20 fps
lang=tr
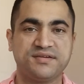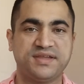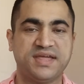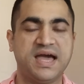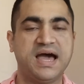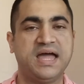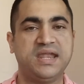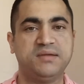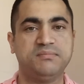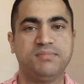
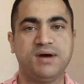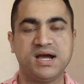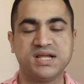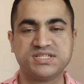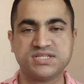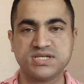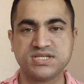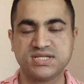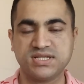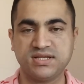Yani
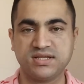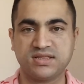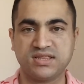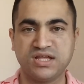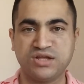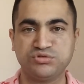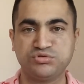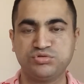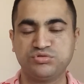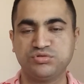
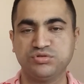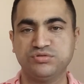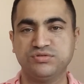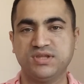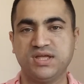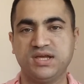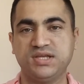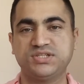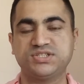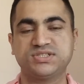bahçecilikten tutun
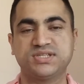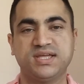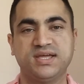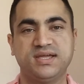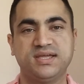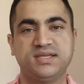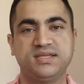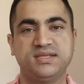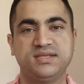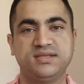da
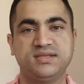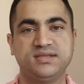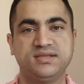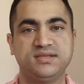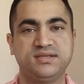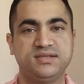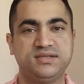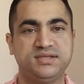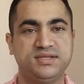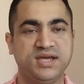işte
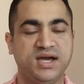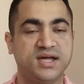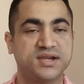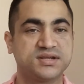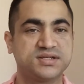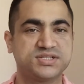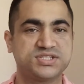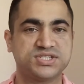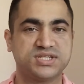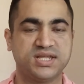
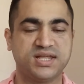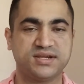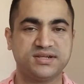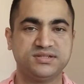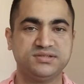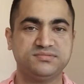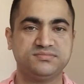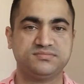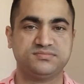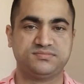
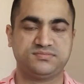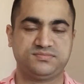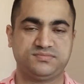yargıçların